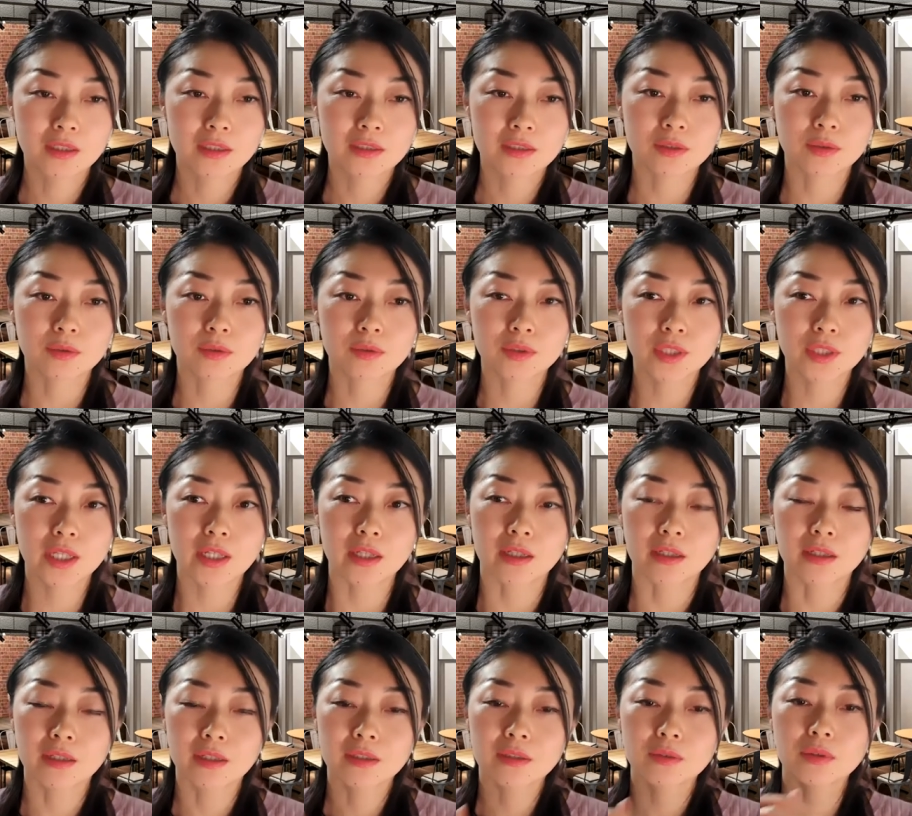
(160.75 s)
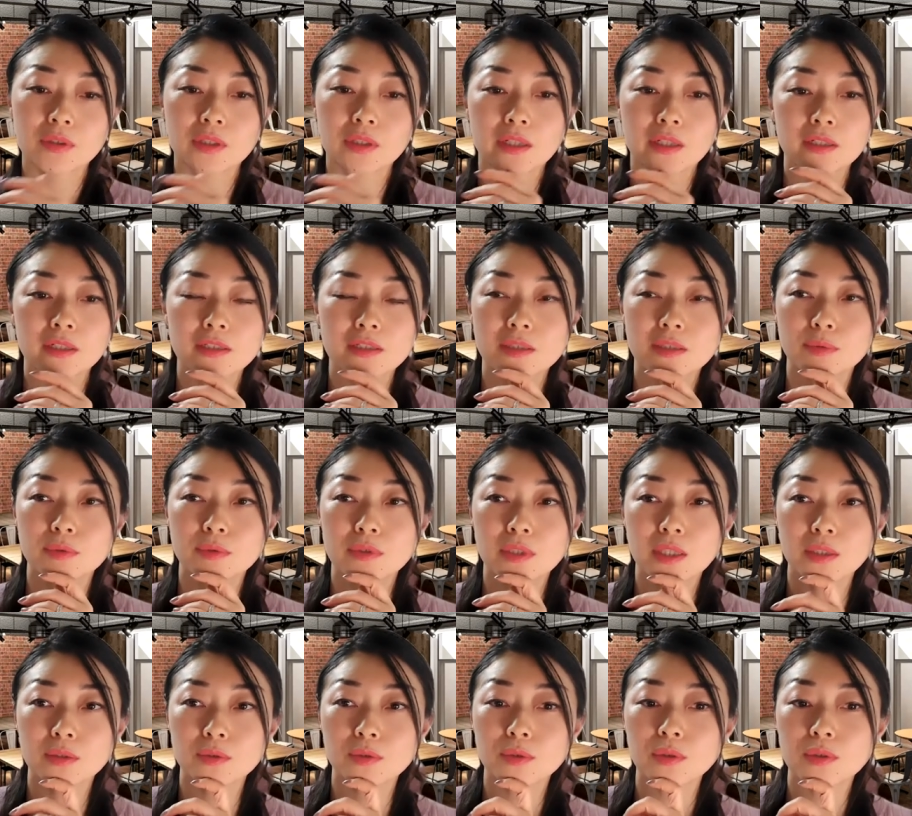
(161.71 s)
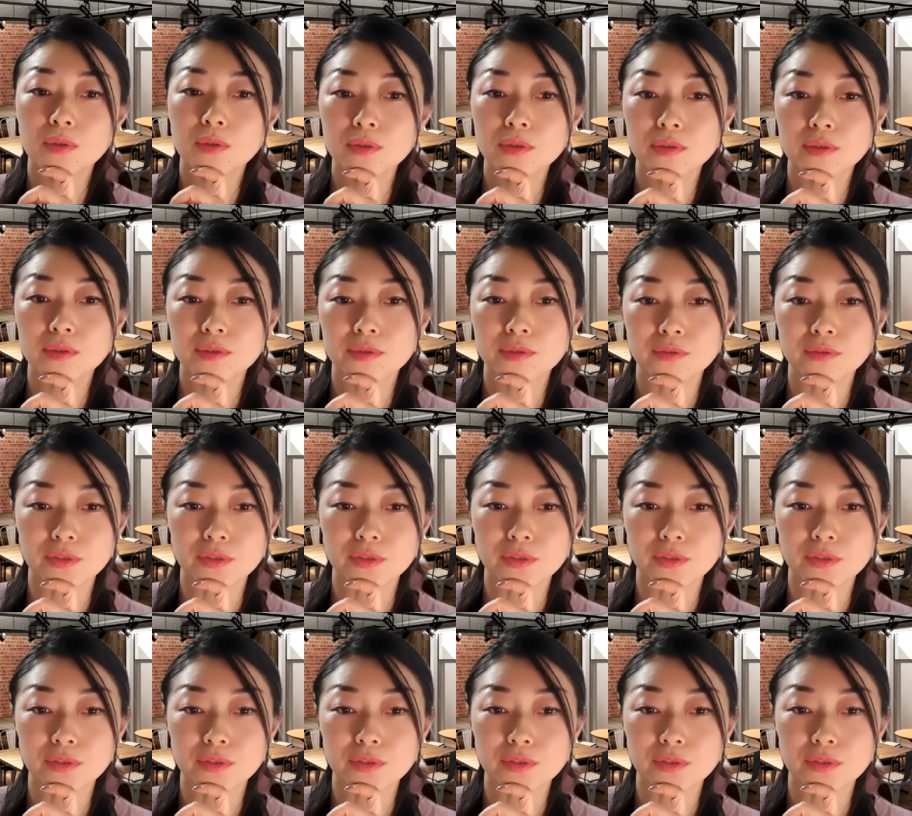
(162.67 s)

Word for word: そこでこれから自分がどういうふ